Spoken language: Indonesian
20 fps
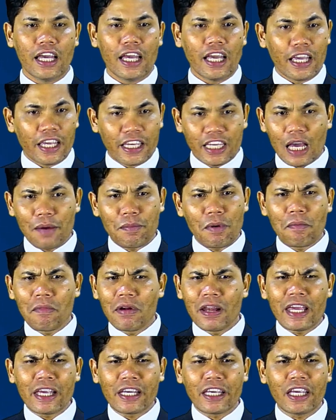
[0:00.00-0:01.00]
ia
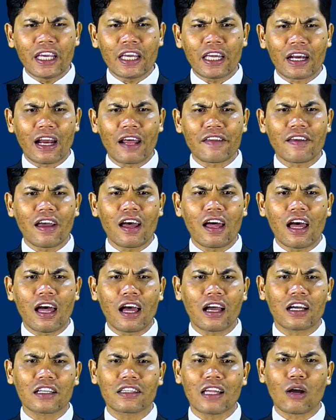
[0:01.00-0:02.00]
memiliki rasa
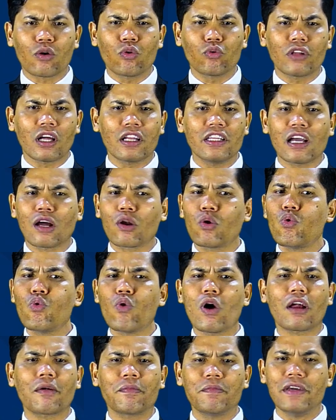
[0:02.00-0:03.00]
ketakutan yang
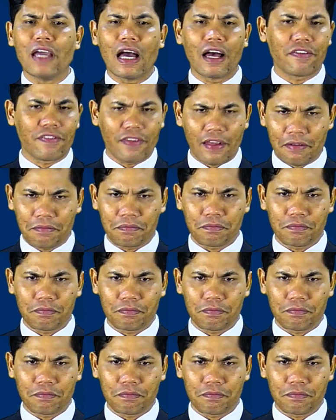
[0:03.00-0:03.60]
luar biasa.